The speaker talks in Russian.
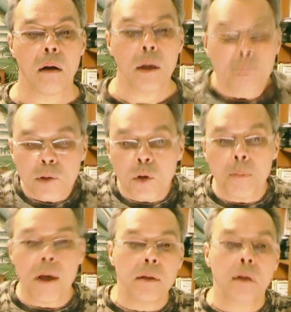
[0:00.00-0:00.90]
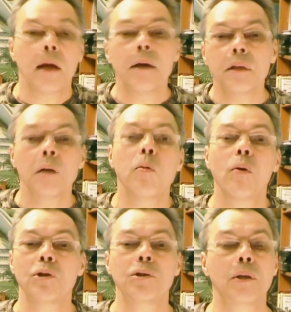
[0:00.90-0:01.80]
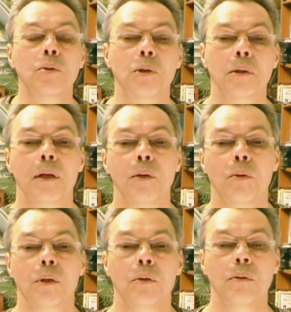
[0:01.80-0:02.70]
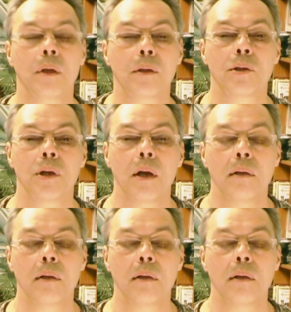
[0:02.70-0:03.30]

И без ступенек на одних поручнях тоже далеко не уедешь,